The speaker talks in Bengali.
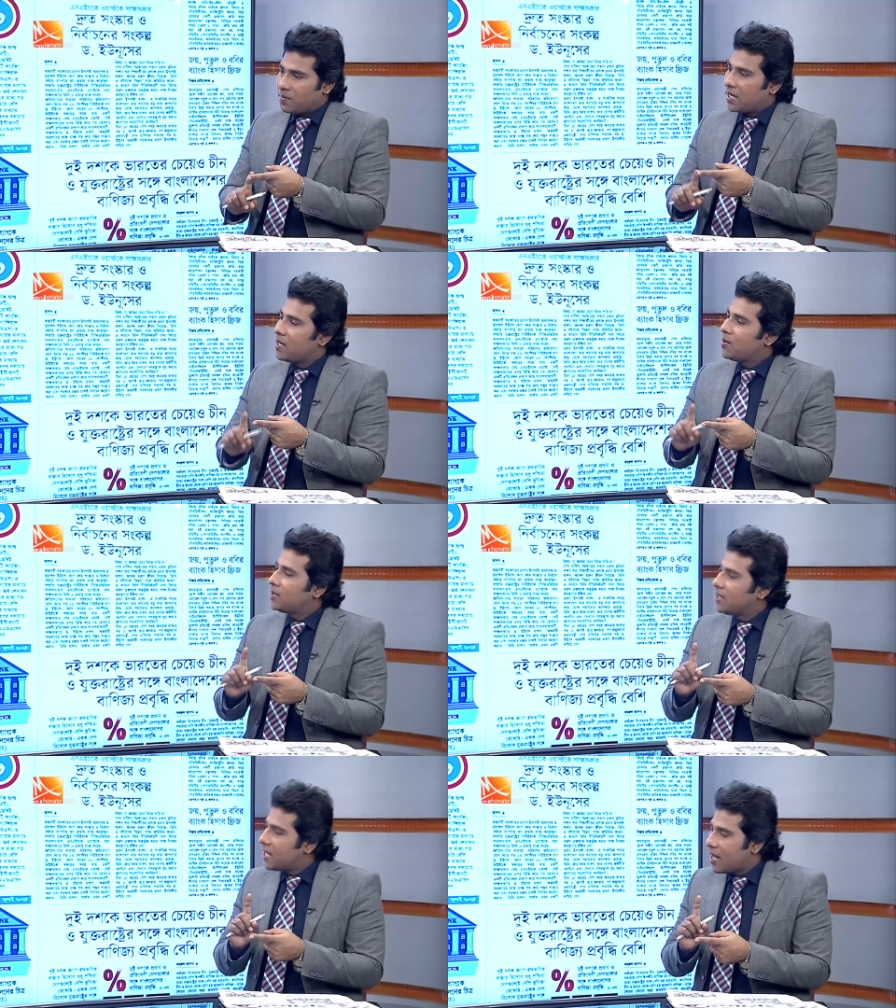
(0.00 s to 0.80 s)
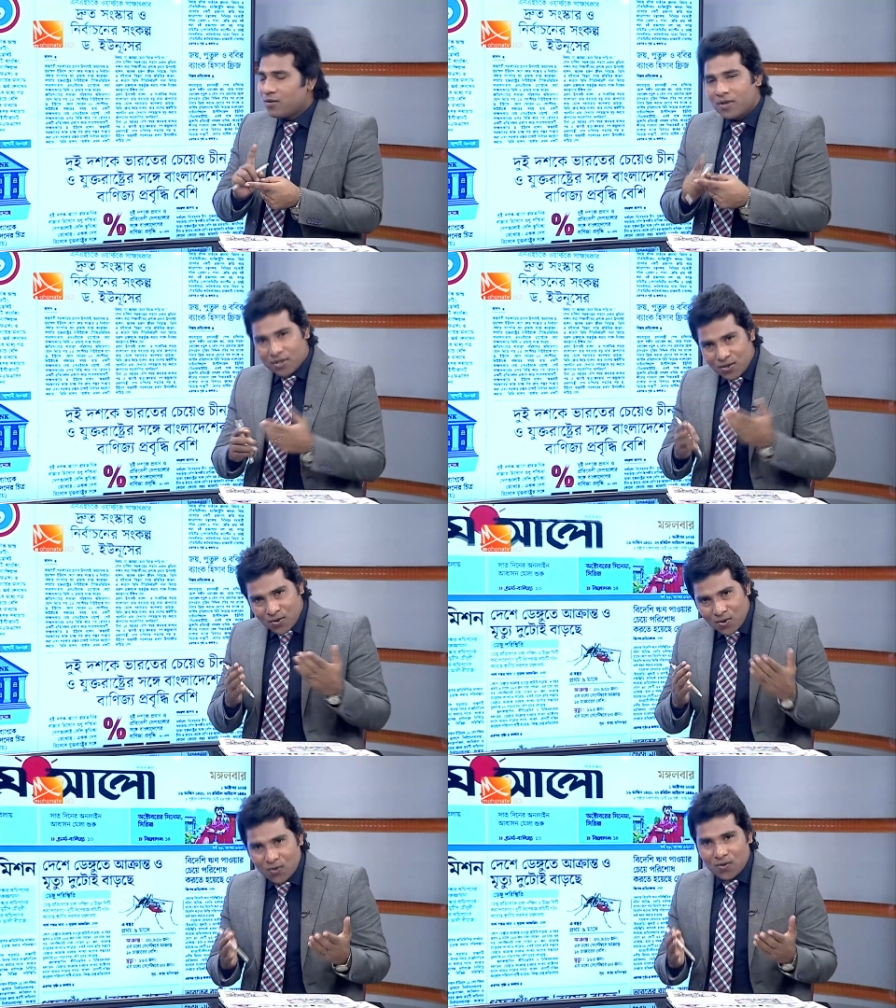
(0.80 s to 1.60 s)
মানে তিনি এমন কিছু
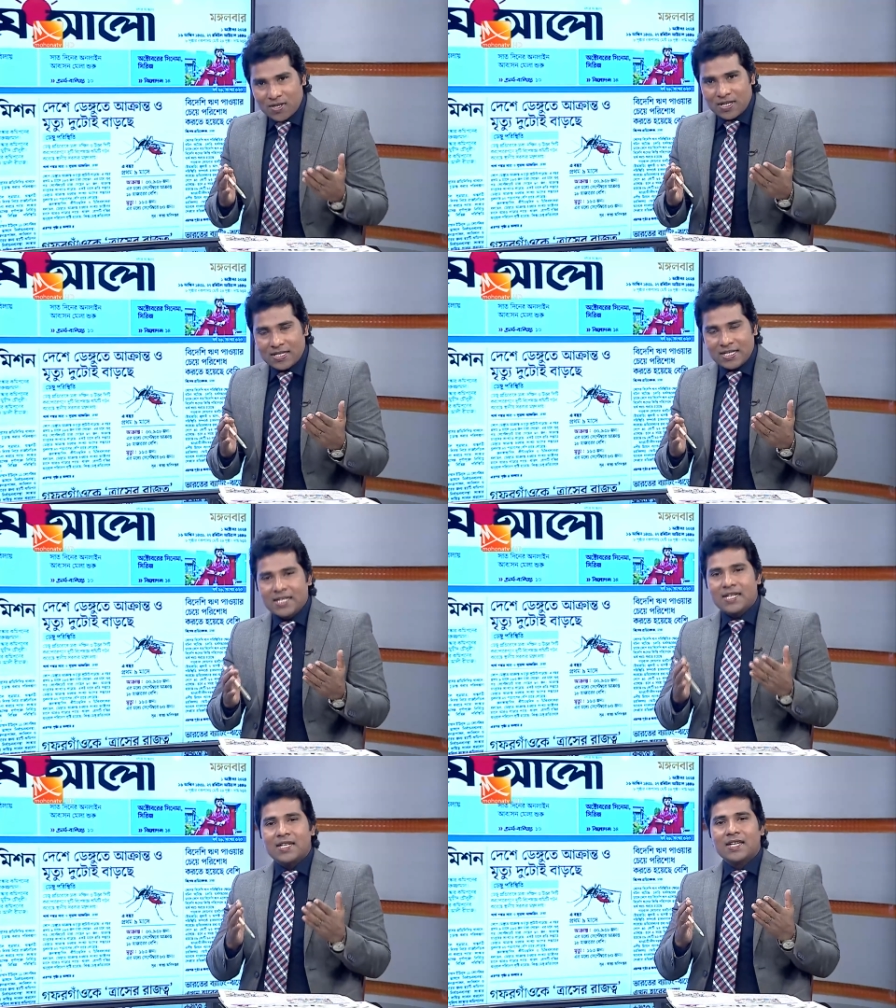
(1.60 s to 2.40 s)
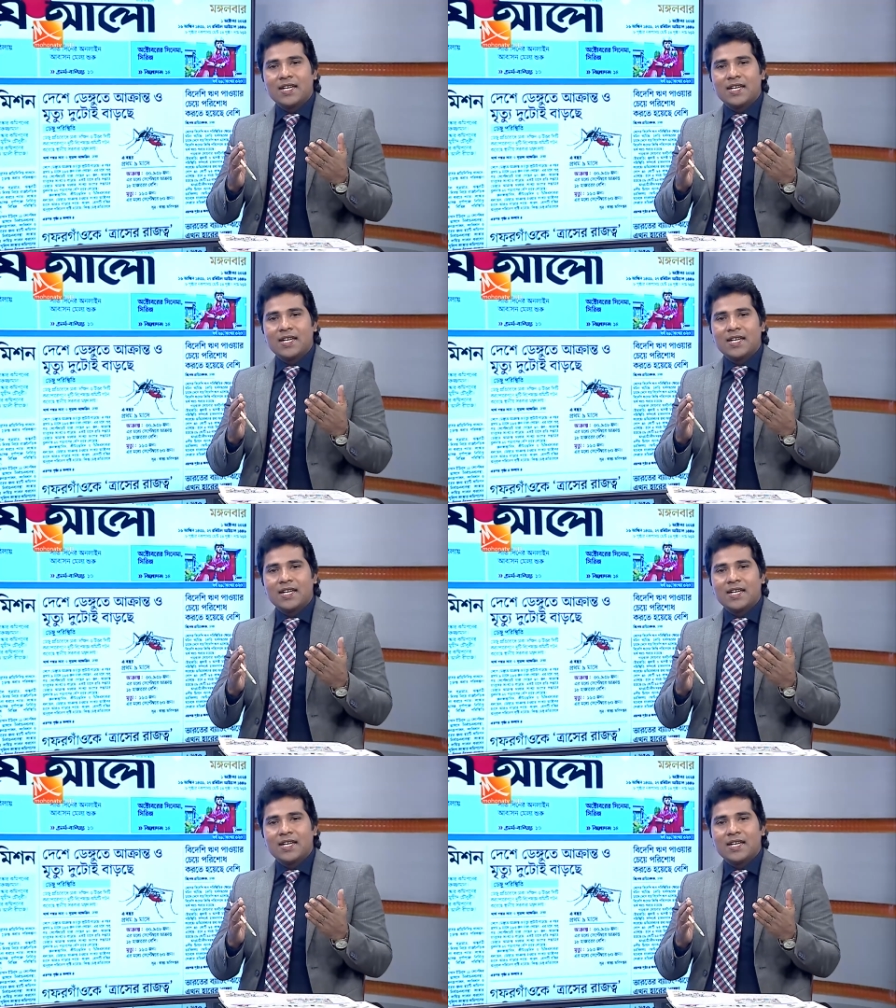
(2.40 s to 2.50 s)
করুক যেটি